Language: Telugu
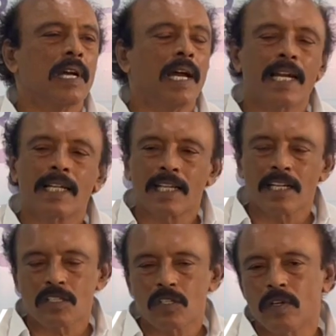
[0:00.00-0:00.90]

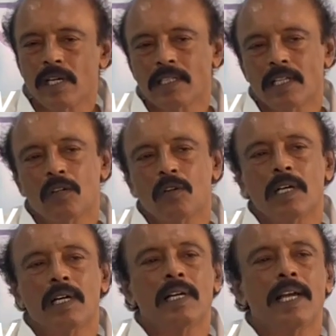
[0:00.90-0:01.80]
కలెక్టర్స్ వీళ్ళందరూ
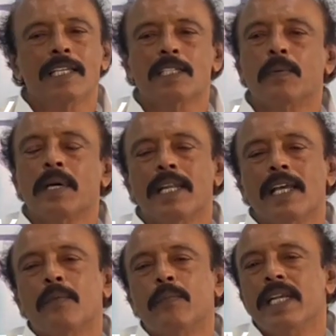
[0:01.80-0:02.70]
కూడా
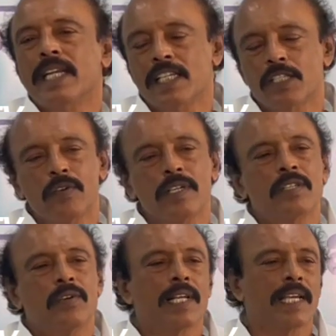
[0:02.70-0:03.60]
యాజమాన్యాల మీటింగ్స్ వేసి
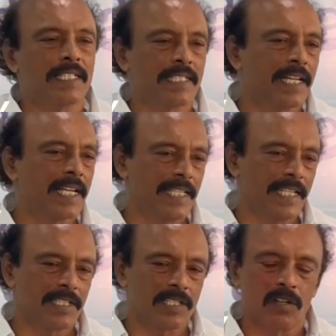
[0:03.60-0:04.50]
వాళ్ళకి హెచ్చరికలు
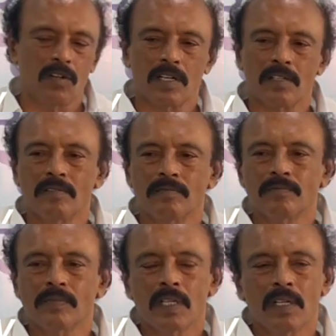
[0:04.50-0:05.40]
చేస్తూ ఉన్నారు
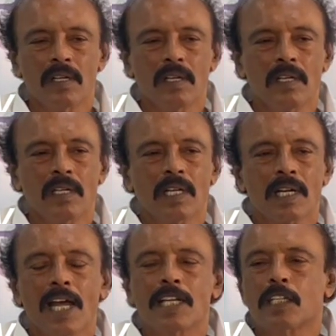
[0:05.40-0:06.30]

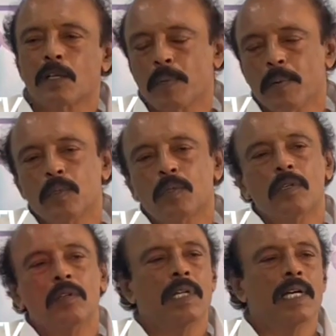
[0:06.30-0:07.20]
రాష్ట్ర ప్రభుత్వం
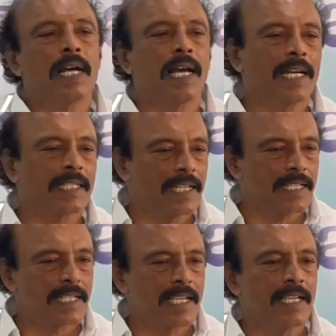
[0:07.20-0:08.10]
కూడా
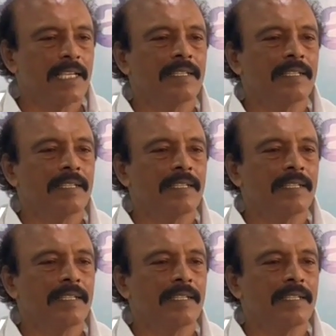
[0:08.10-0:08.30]
కలెక్టర్స్కి